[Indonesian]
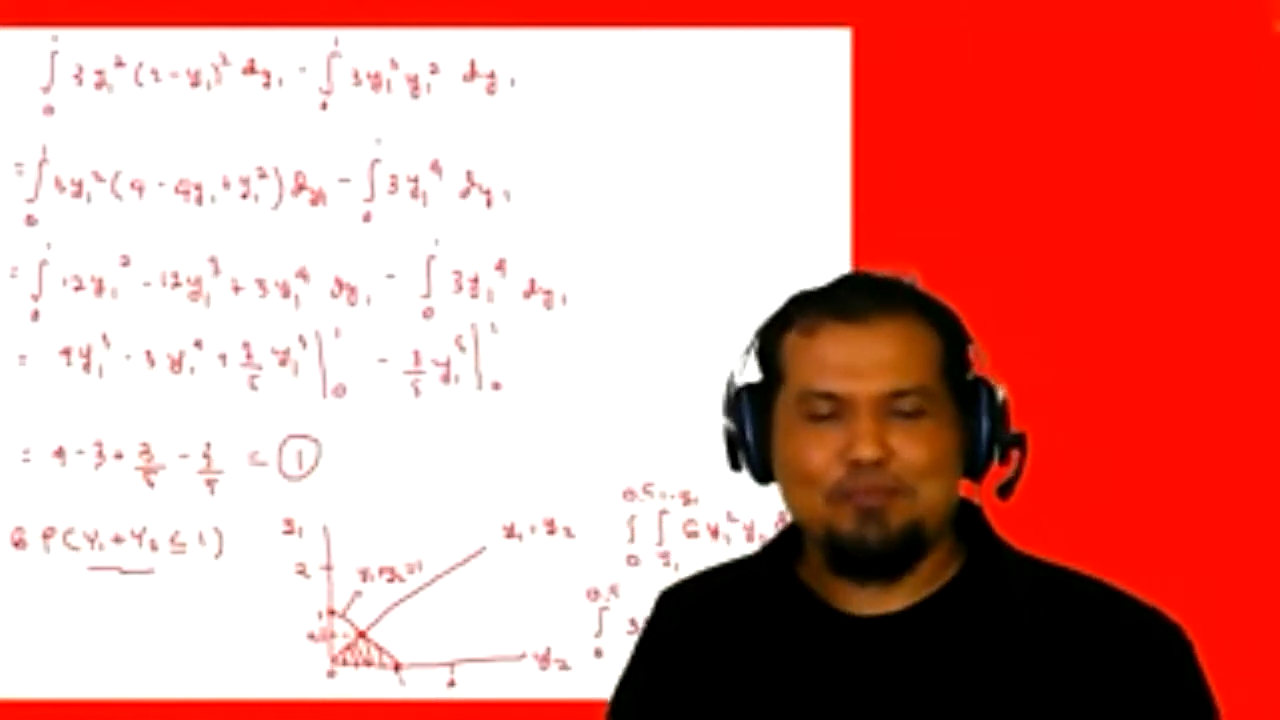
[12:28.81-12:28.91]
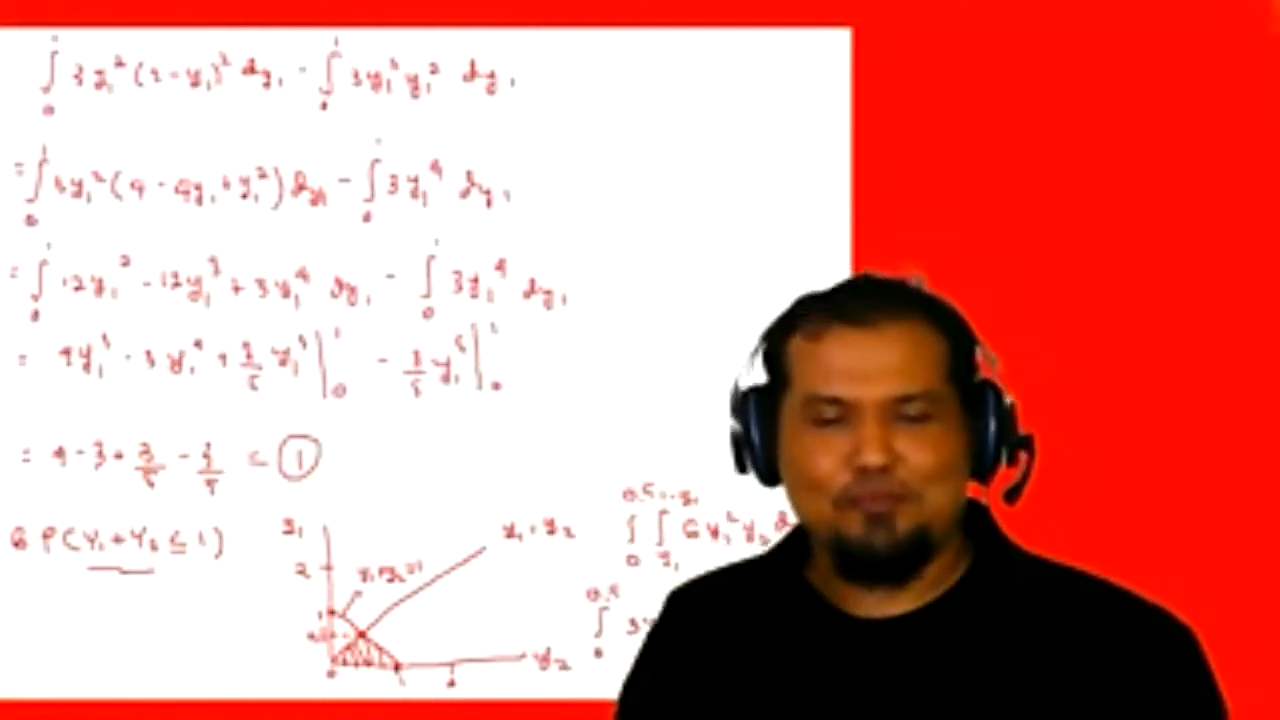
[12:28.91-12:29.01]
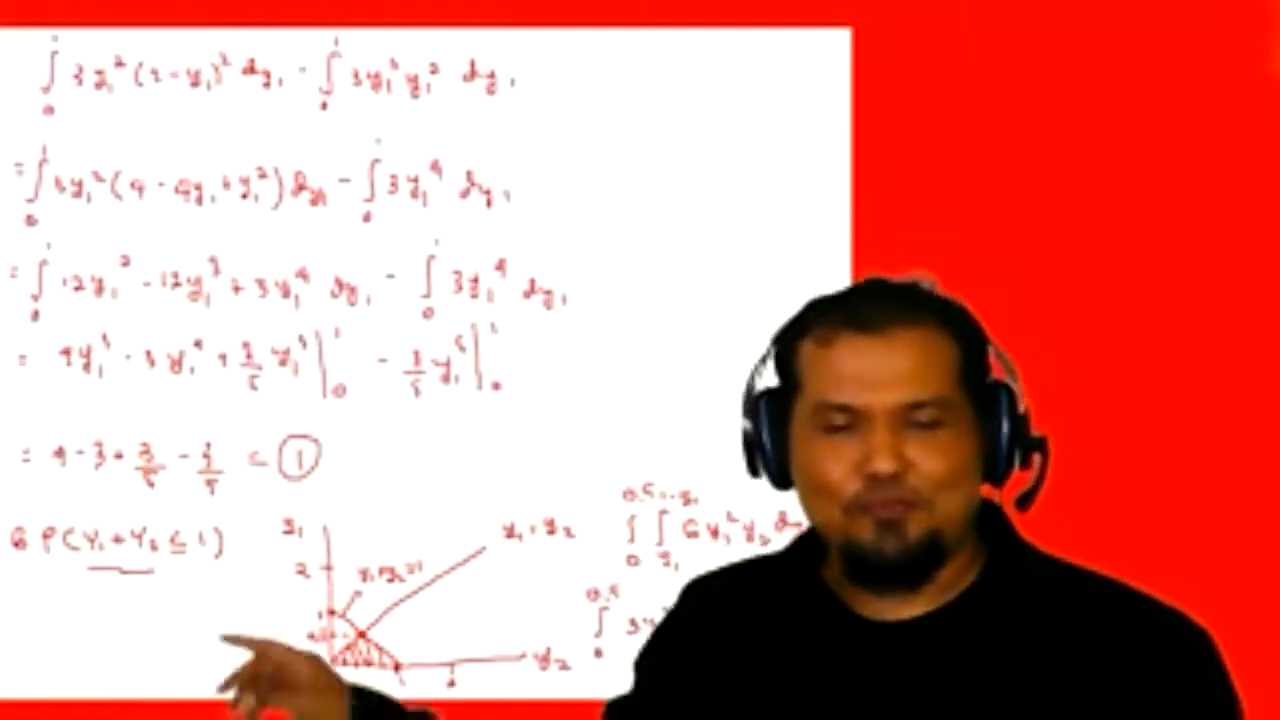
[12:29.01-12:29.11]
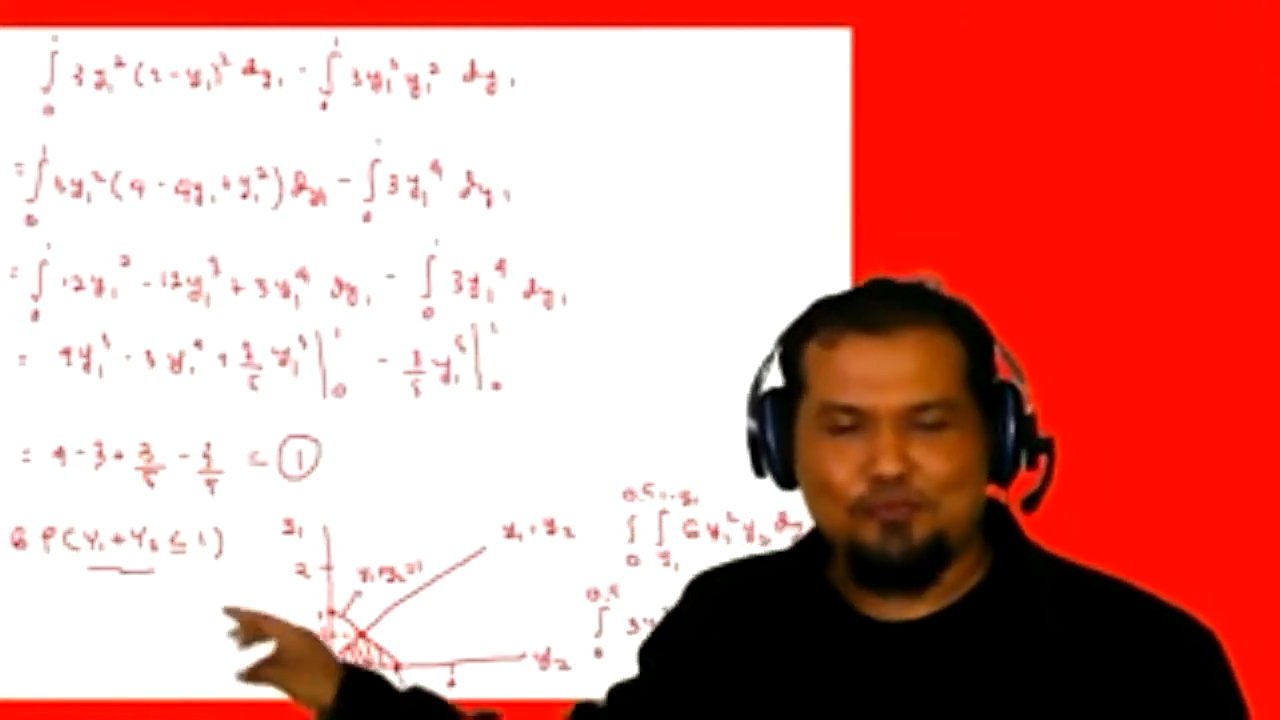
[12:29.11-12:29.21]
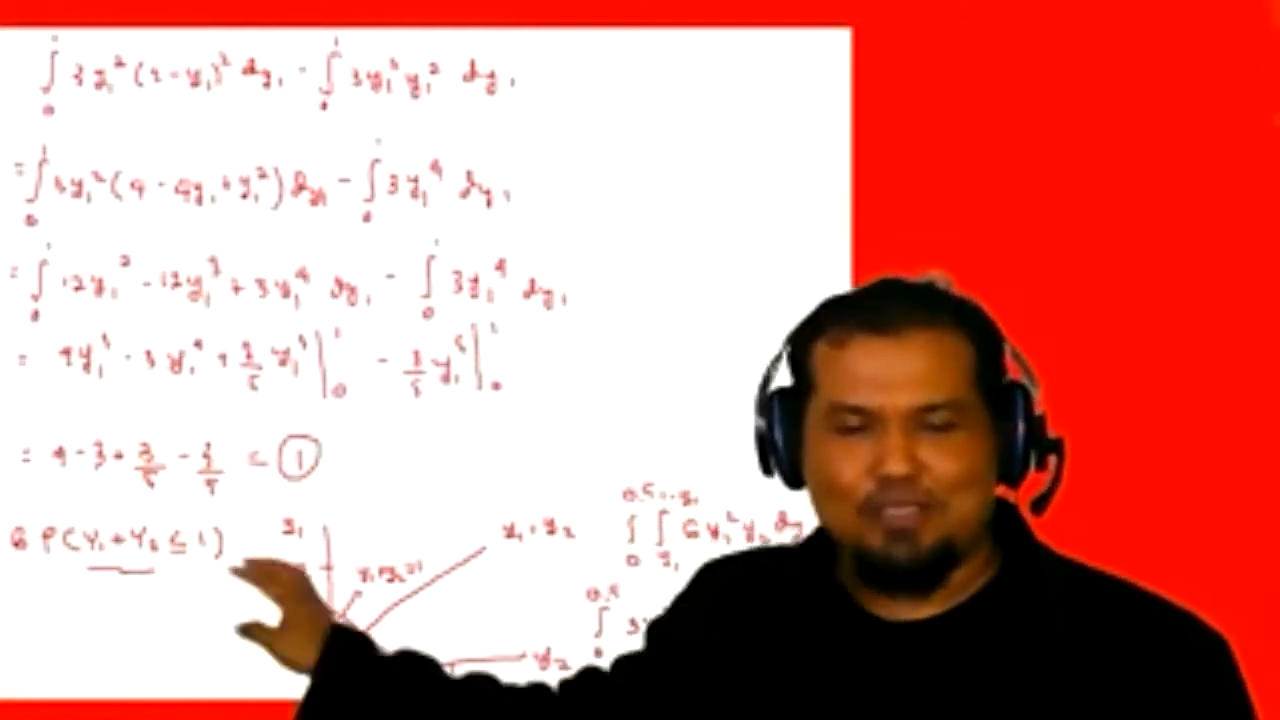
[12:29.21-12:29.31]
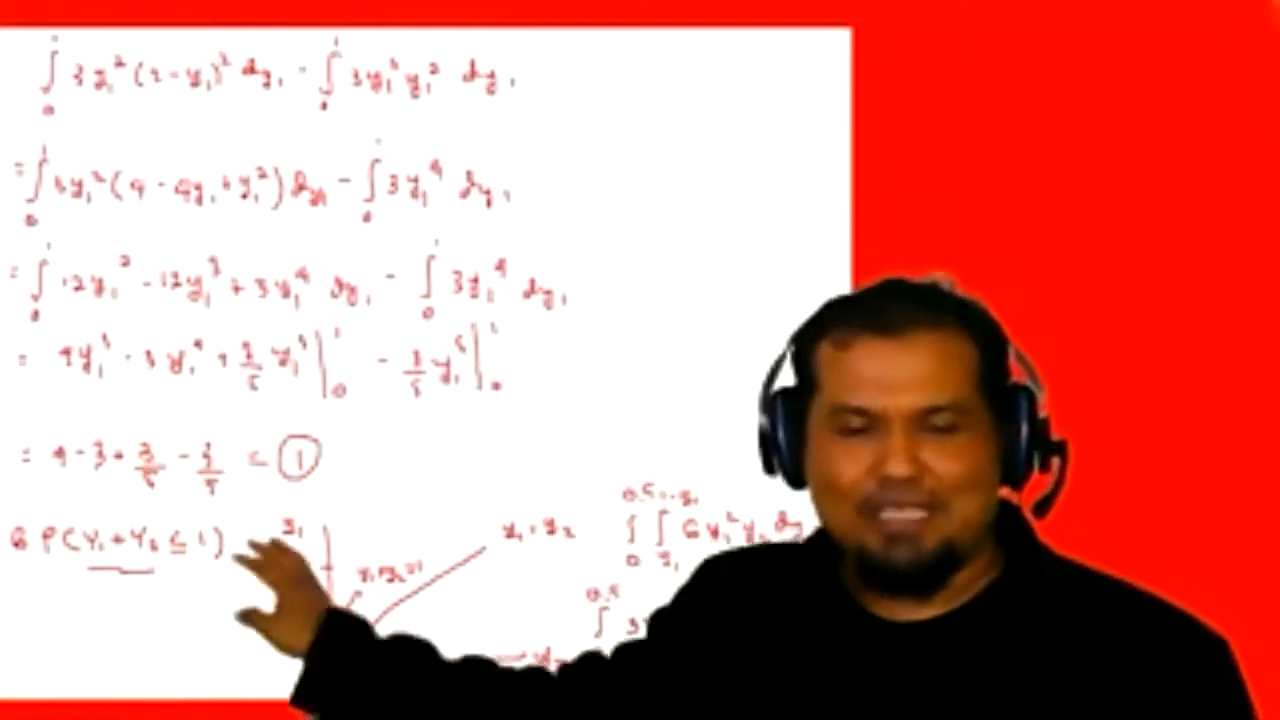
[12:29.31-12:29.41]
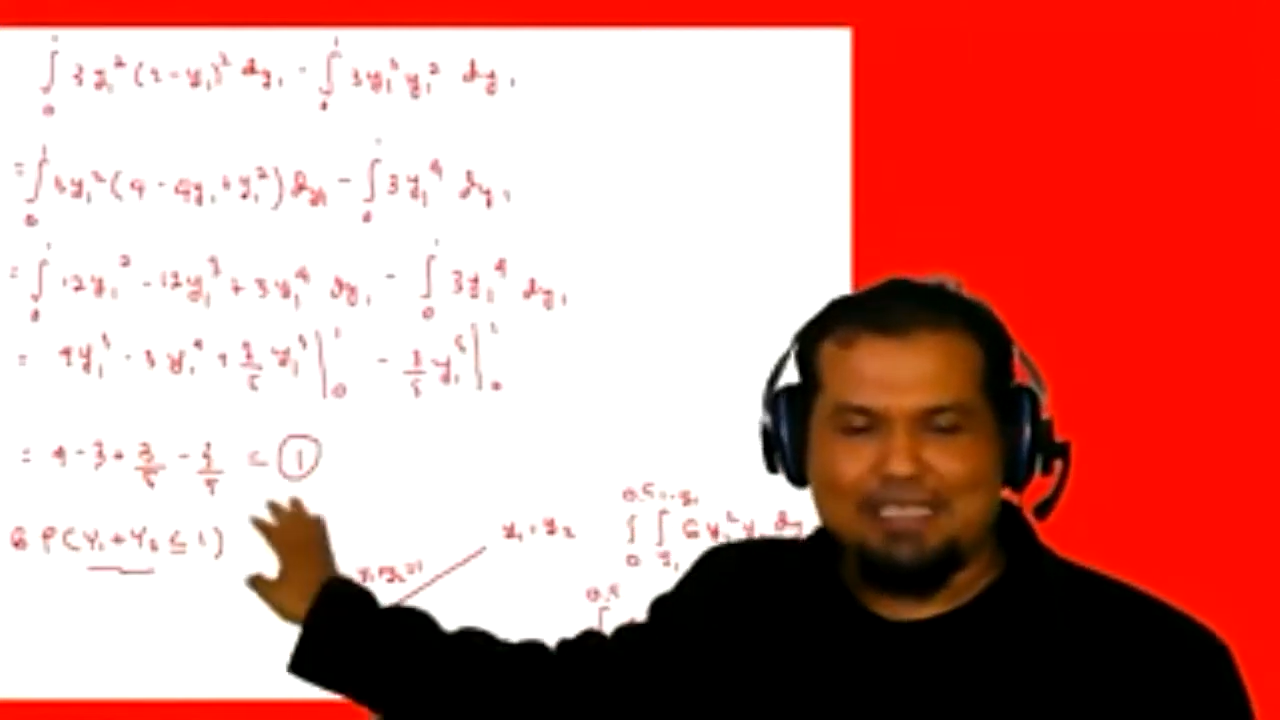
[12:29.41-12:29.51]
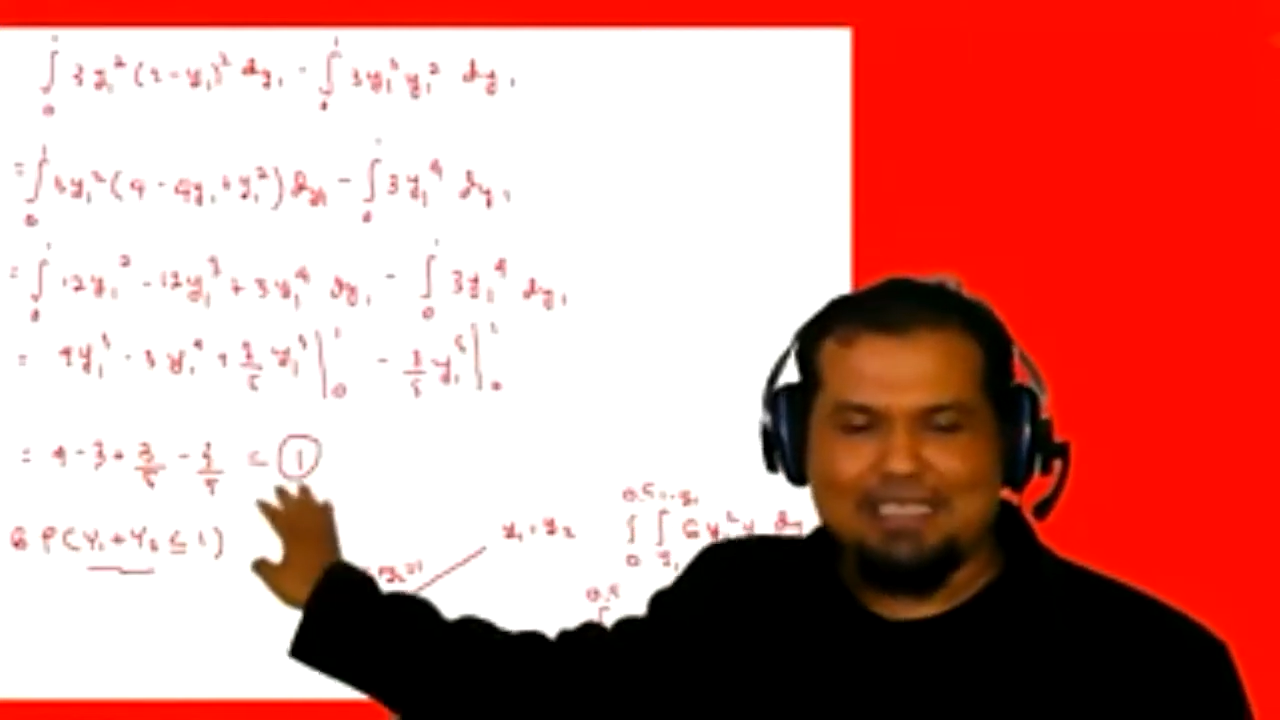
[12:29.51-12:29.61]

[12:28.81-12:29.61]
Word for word: menunjukkan